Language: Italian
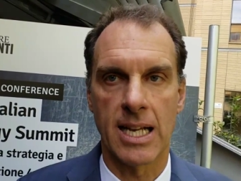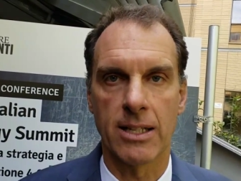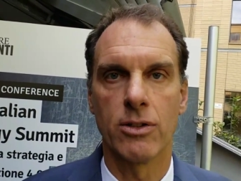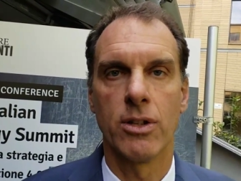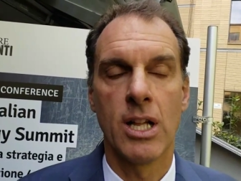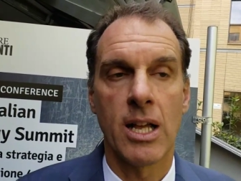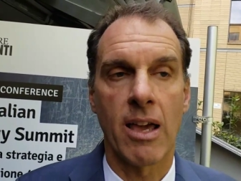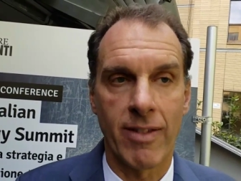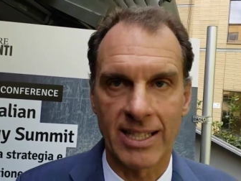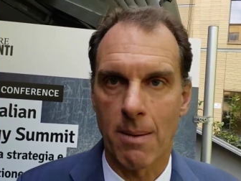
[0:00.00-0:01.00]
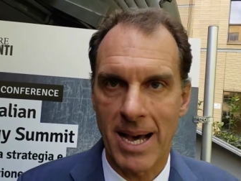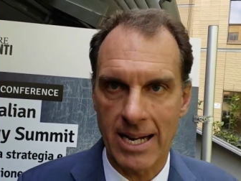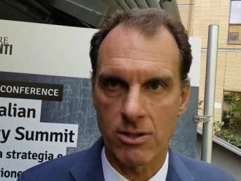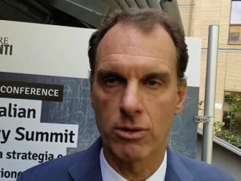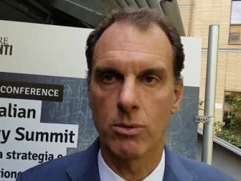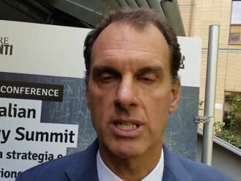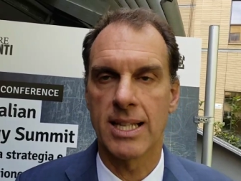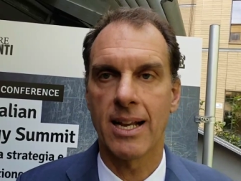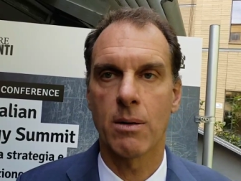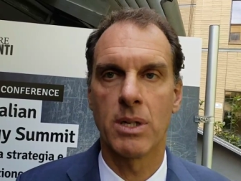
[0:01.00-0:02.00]
Esatto, infatti a marzo di
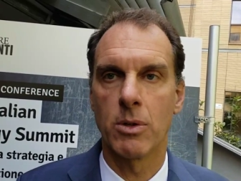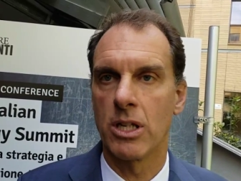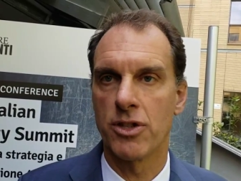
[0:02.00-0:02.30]
quest'anno abbiamo